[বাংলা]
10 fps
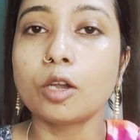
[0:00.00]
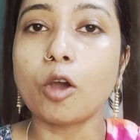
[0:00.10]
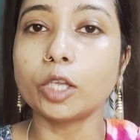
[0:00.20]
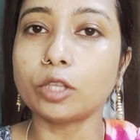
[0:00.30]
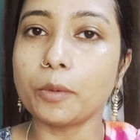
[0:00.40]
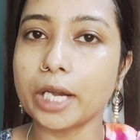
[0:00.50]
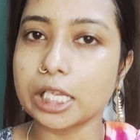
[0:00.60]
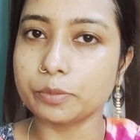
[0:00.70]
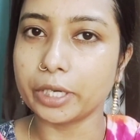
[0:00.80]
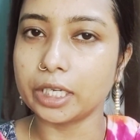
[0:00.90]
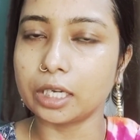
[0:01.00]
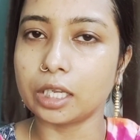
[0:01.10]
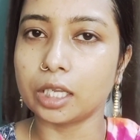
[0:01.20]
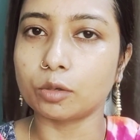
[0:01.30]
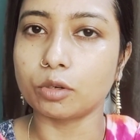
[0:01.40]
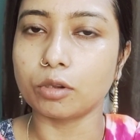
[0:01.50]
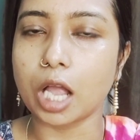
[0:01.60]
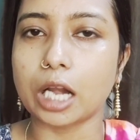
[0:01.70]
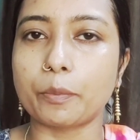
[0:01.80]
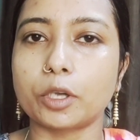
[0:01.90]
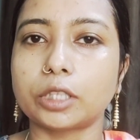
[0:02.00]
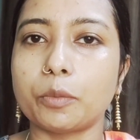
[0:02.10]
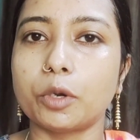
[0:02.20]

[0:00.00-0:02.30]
হয়তো আমার হাজব্যান্ডের কোনো খারাপ কথা